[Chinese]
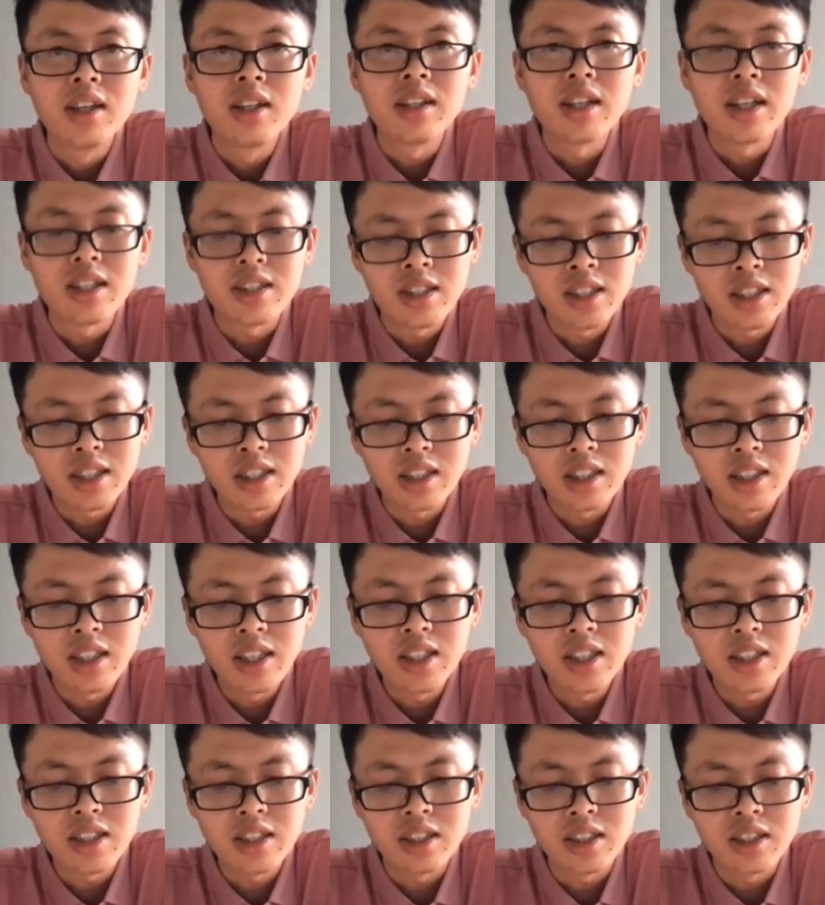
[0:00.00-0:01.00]
那这个
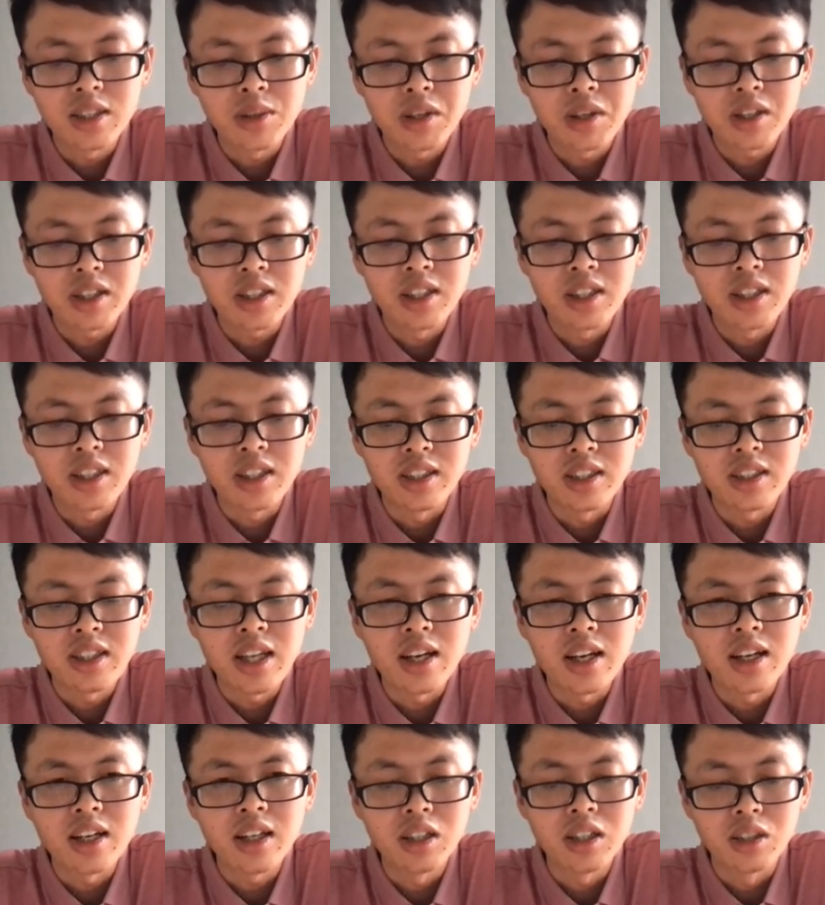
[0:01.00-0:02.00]
特性的话，可以带
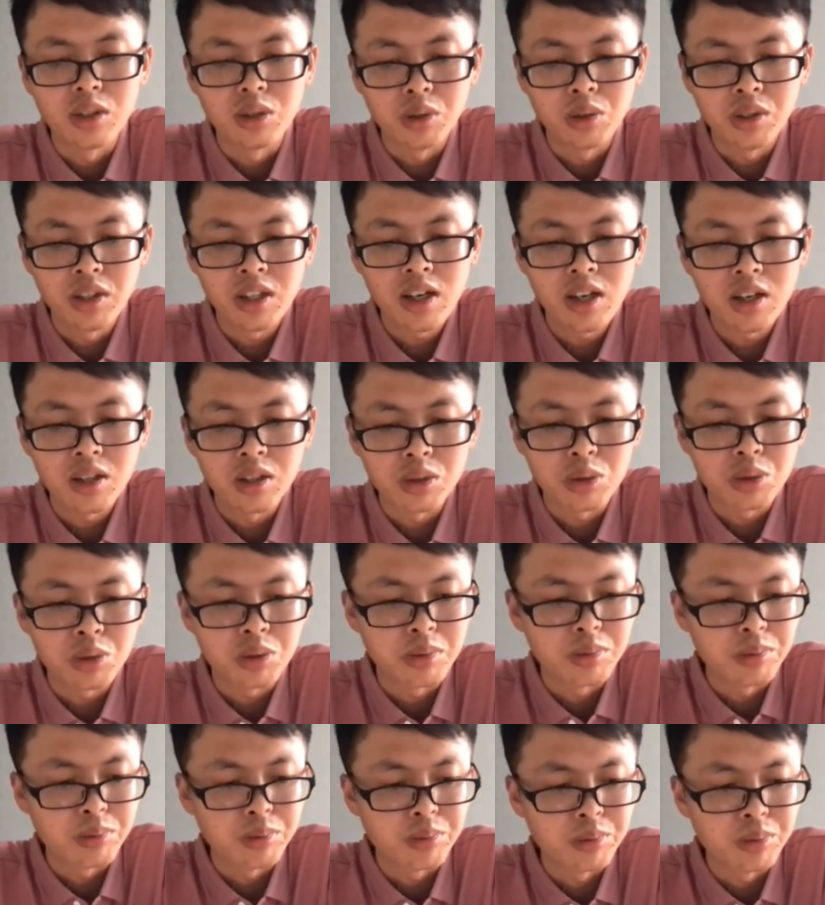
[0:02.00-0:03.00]
来很多的好
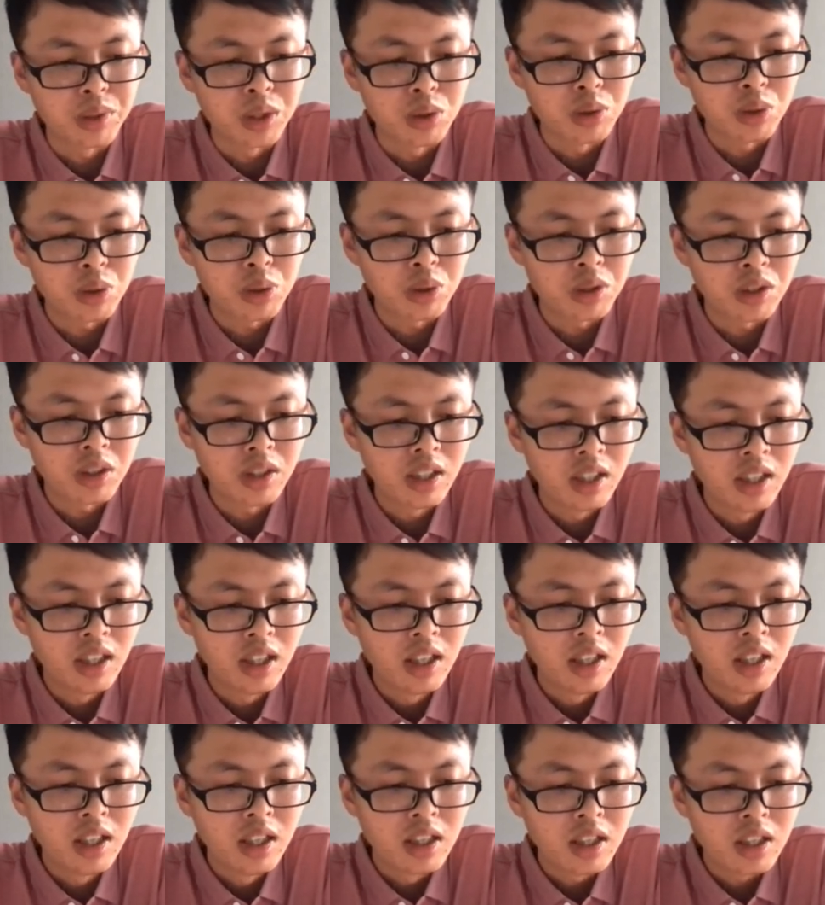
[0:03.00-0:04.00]
处，比如说
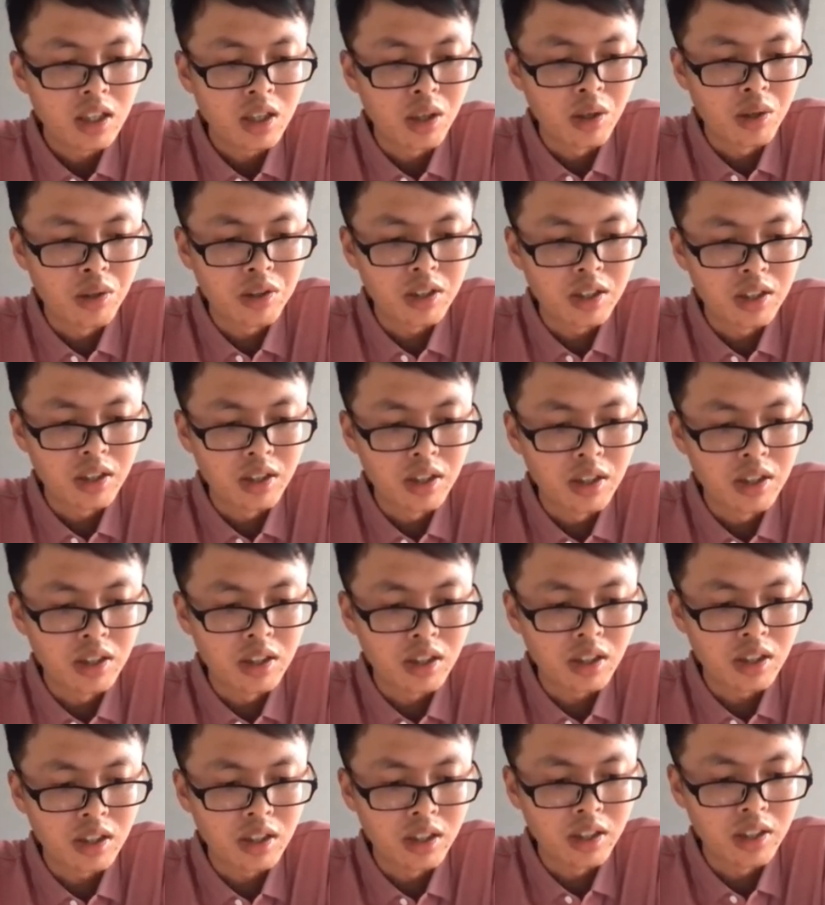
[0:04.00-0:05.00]
，close 的
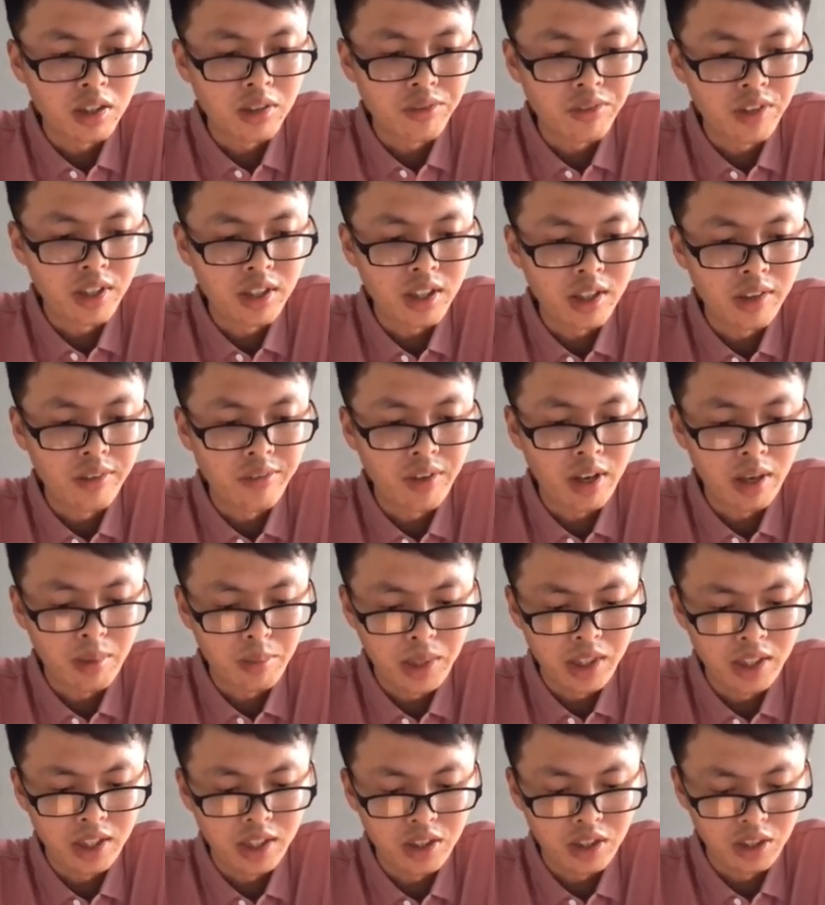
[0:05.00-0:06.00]
ledger 可以非常方
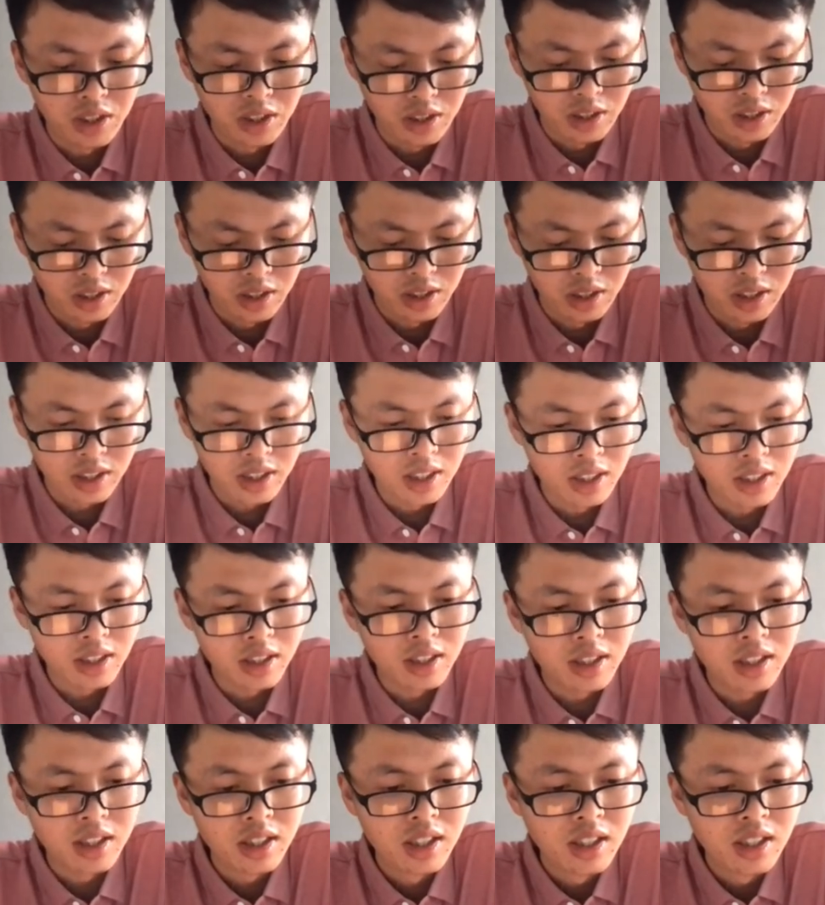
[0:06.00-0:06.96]
便的进行一个，